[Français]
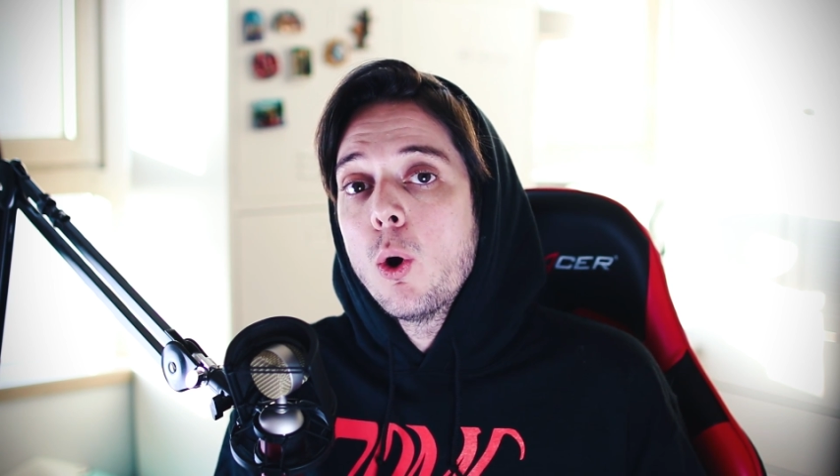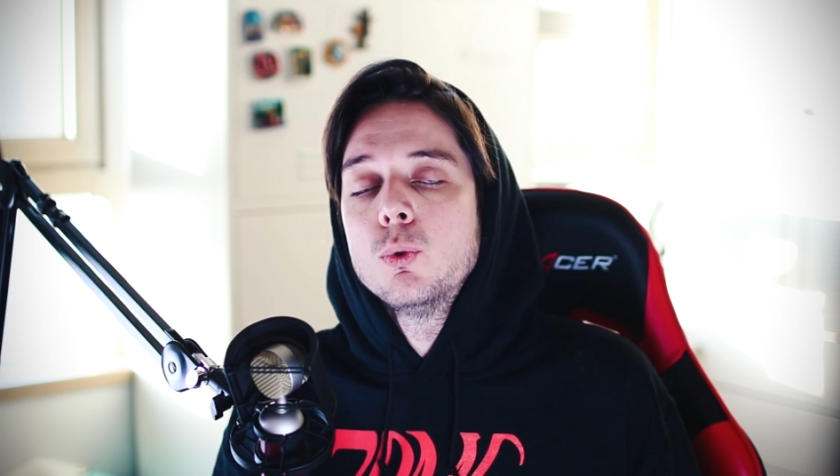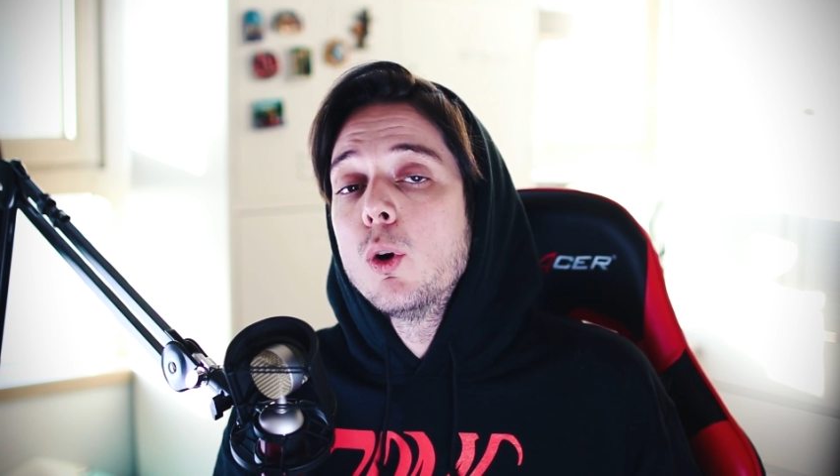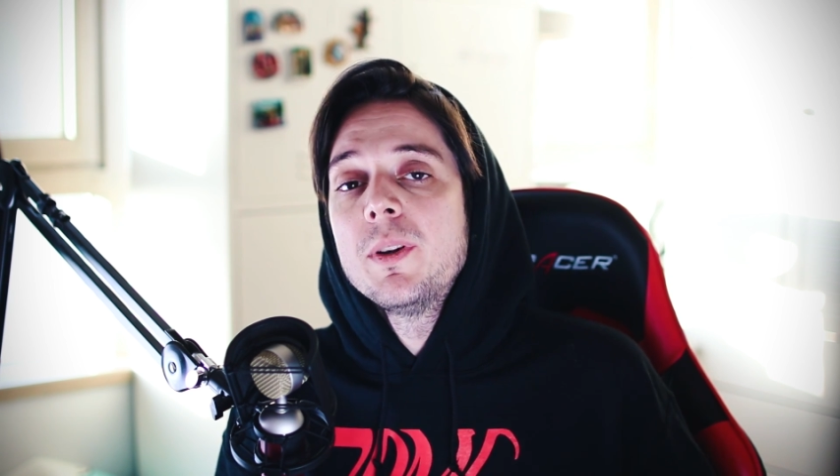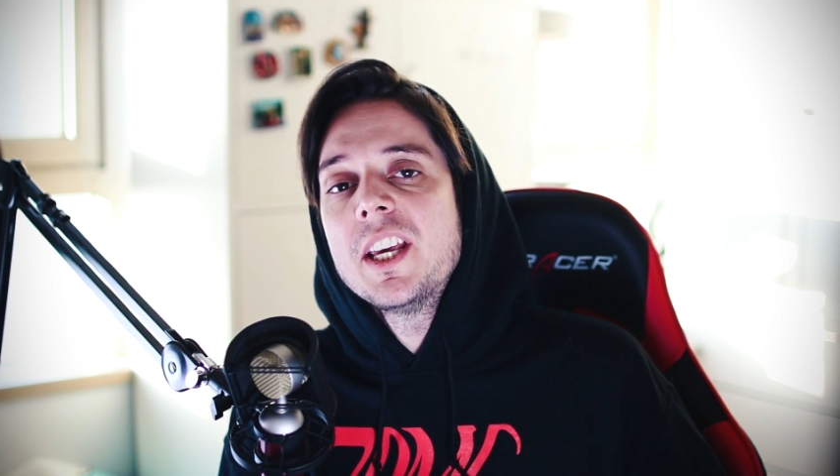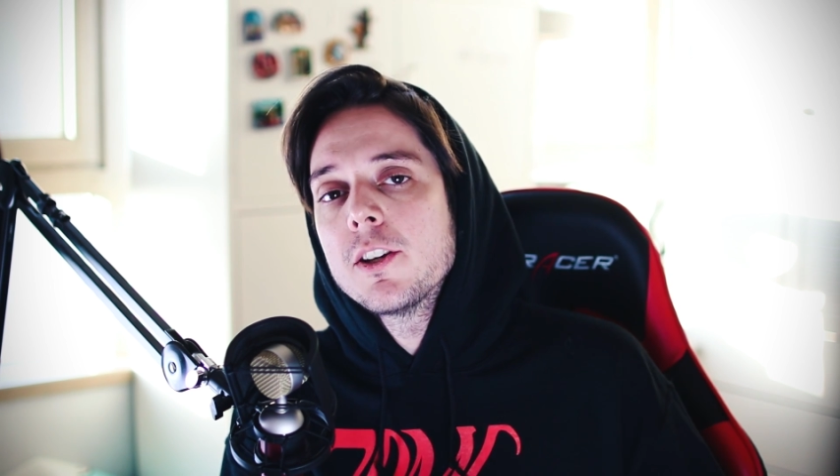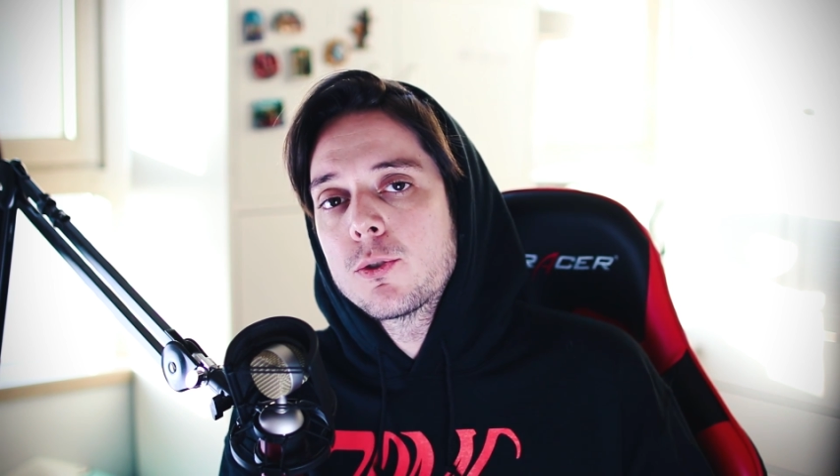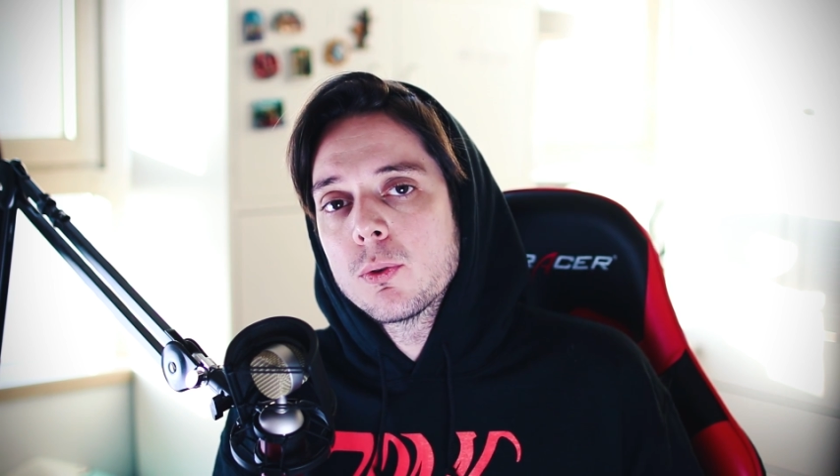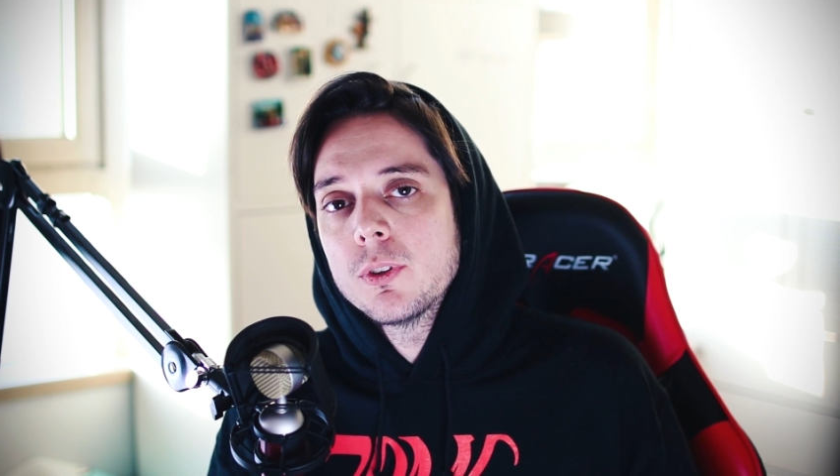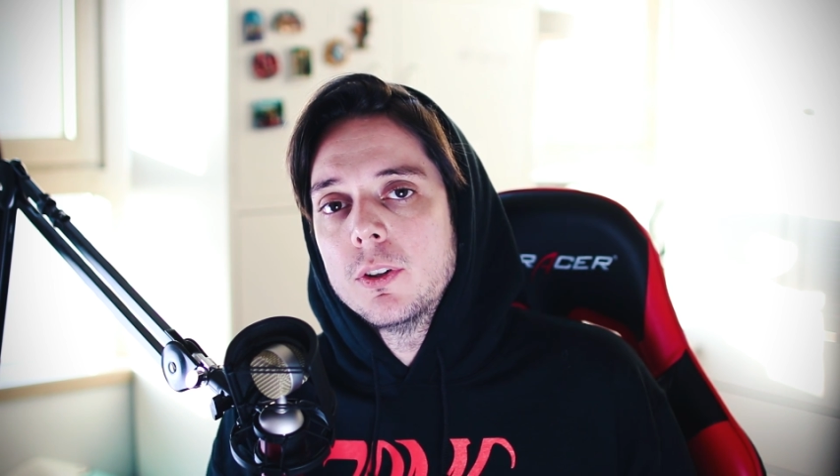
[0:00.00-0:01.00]
ou
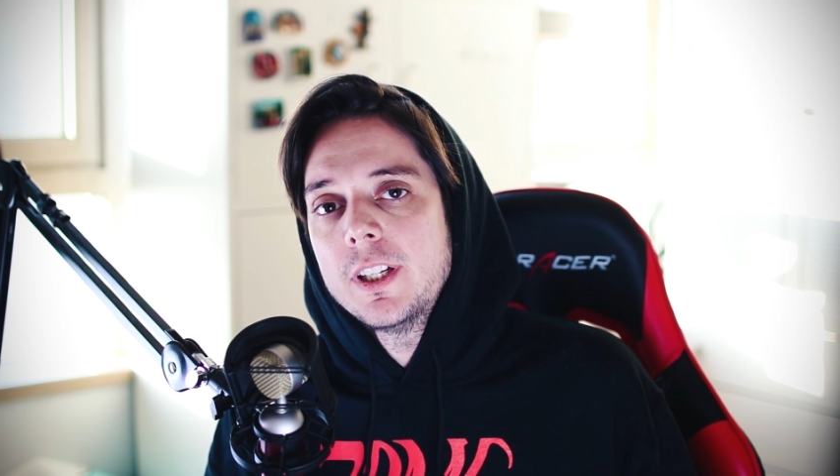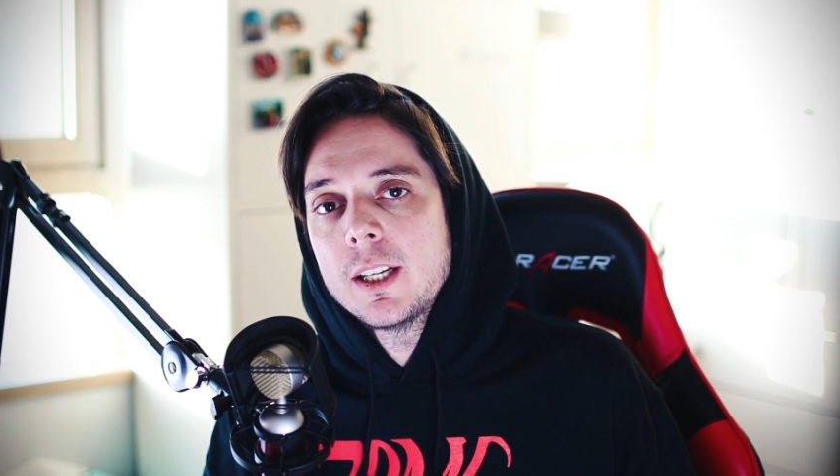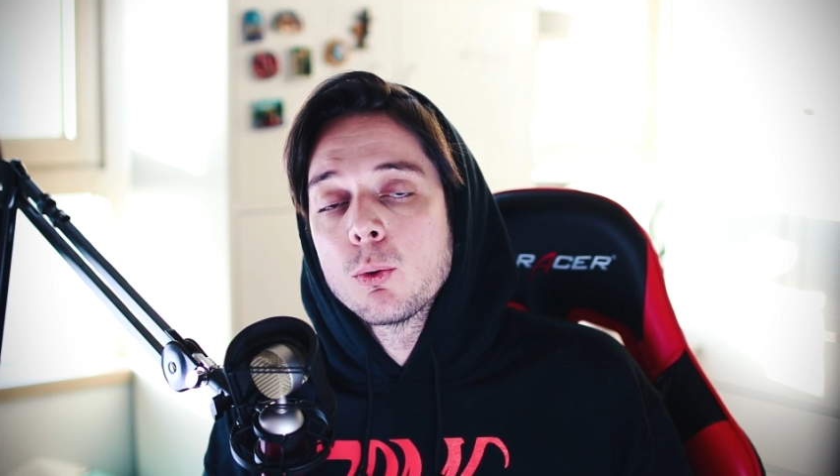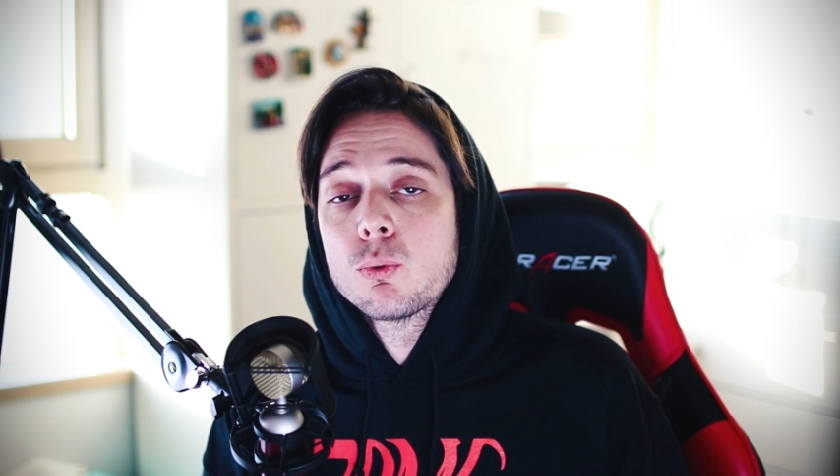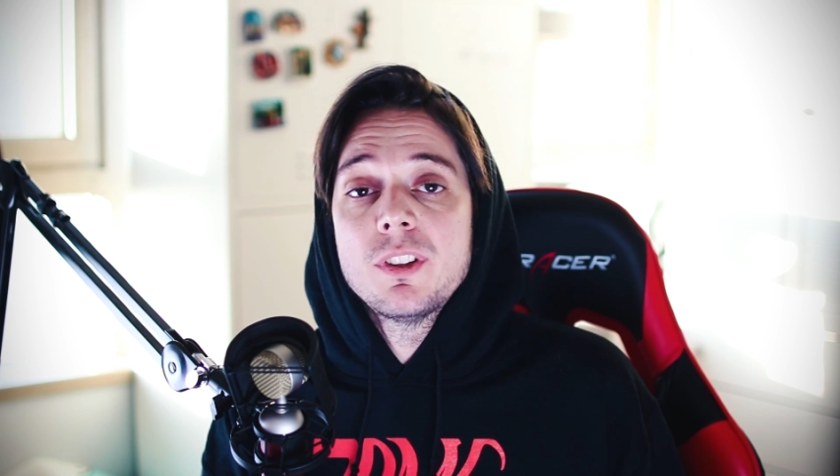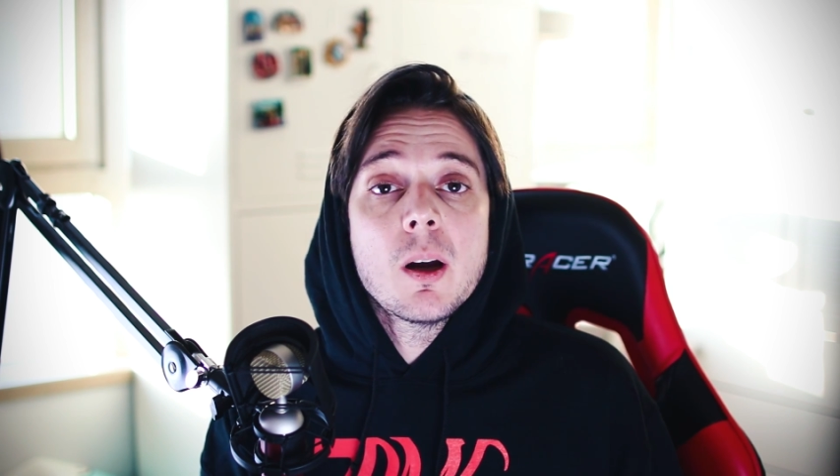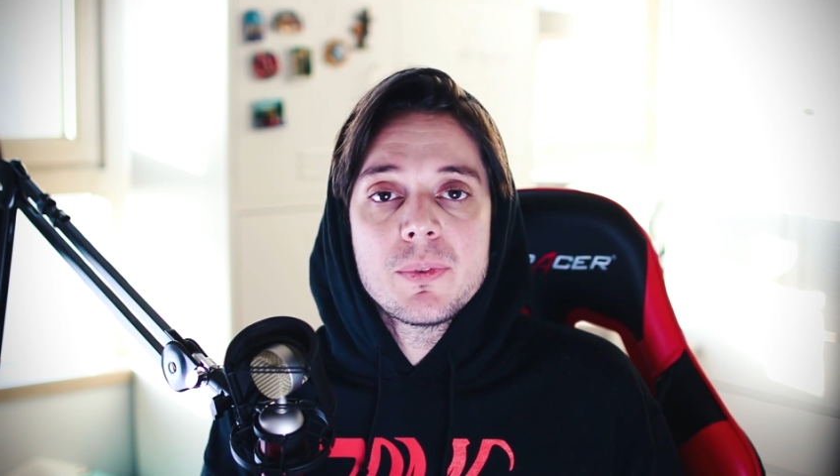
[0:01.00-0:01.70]
l'obligation d'aller consulter un